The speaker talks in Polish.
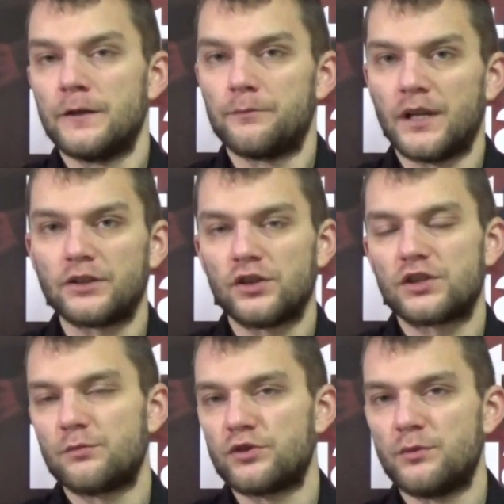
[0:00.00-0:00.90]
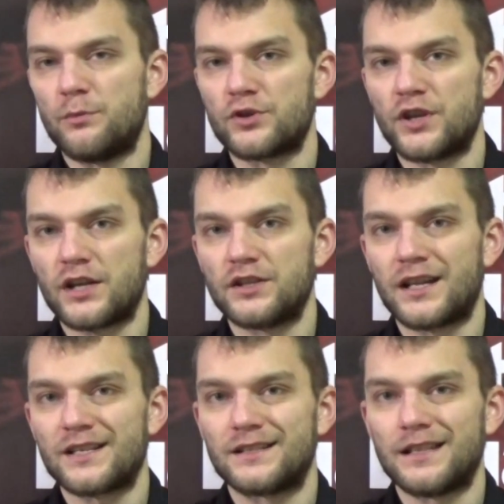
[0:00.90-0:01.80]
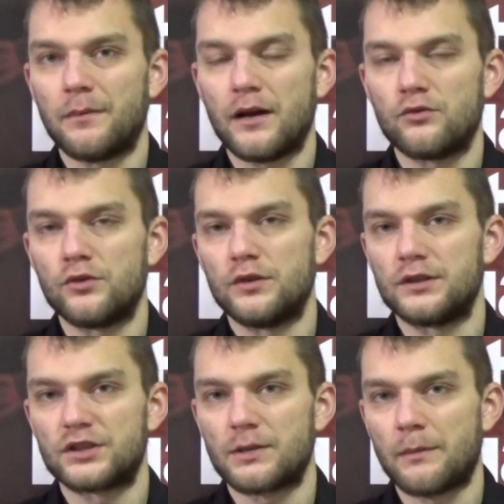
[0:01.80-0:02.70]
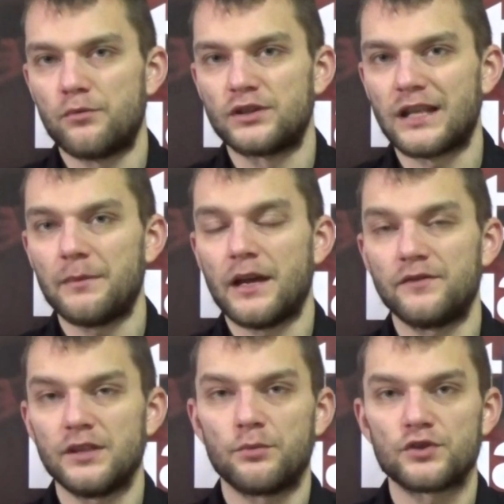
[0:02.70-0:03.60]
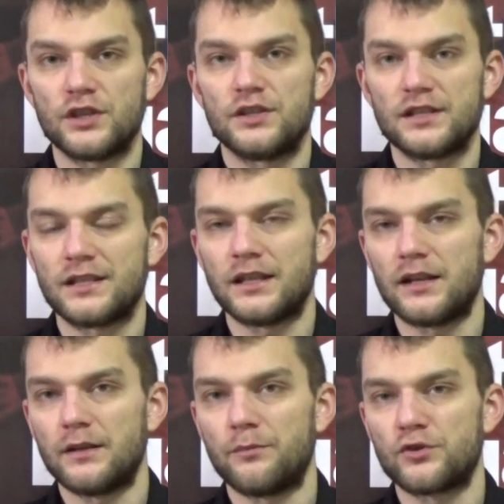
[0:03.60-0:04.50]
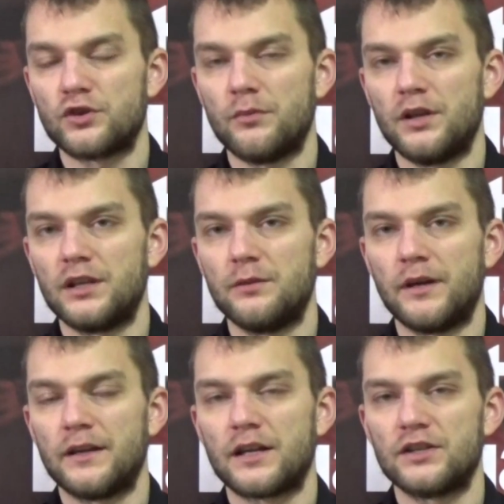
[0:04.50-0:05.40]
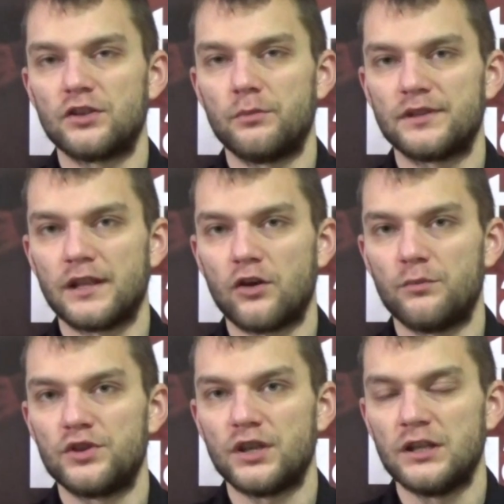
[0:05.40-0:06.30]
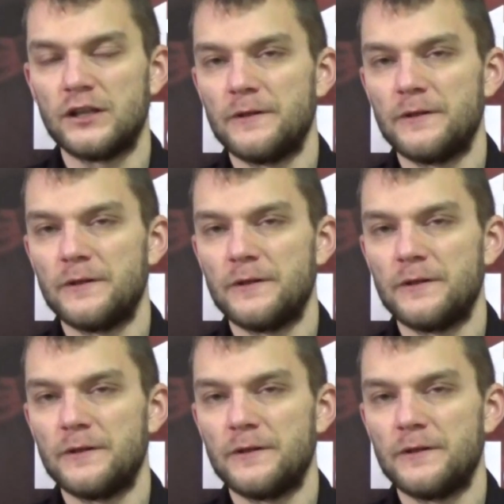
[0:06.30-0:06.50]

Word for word: Na to jeszcze musimy poczekać. Na razie zabankuj z trzema punktami, a C po 40 na poziomie Ligi B radzi sobie znakomicie